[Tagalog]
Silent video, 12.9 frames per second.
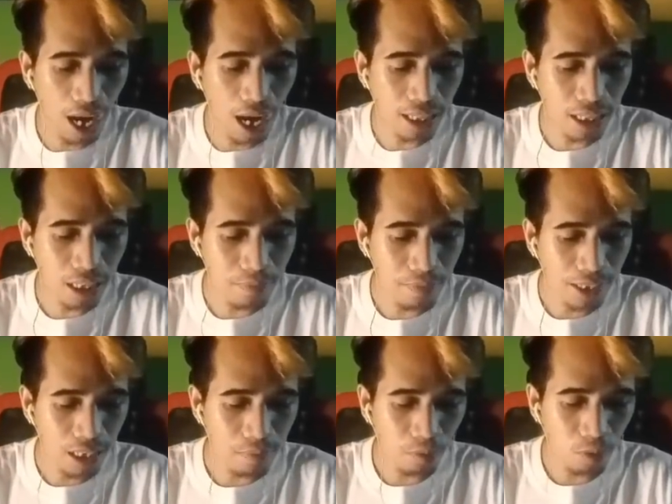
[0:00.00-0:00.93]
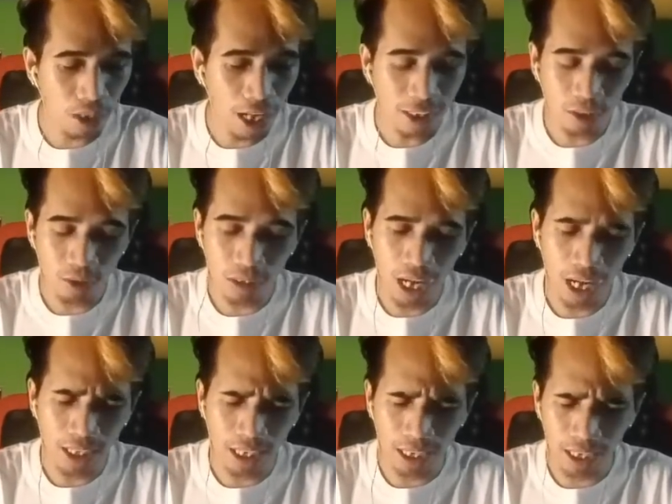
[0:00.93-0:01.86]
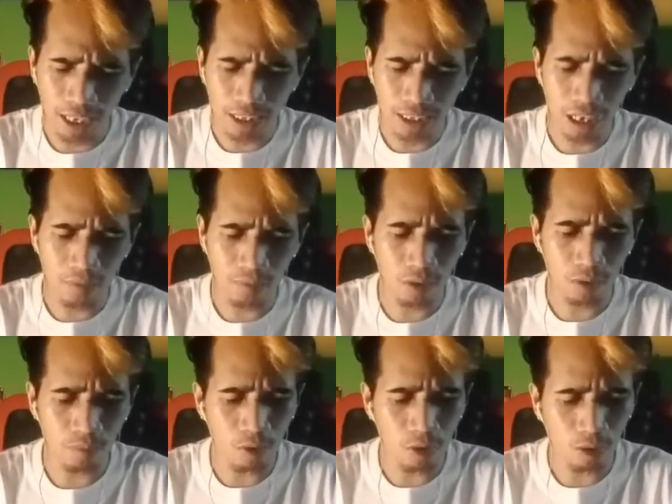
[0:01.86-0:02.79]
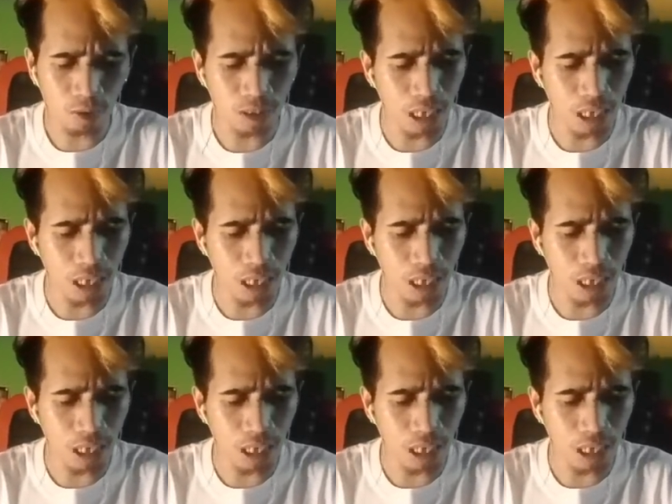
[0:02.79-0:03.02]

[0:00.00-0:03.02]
At lipat na po tayo sa ating race number 4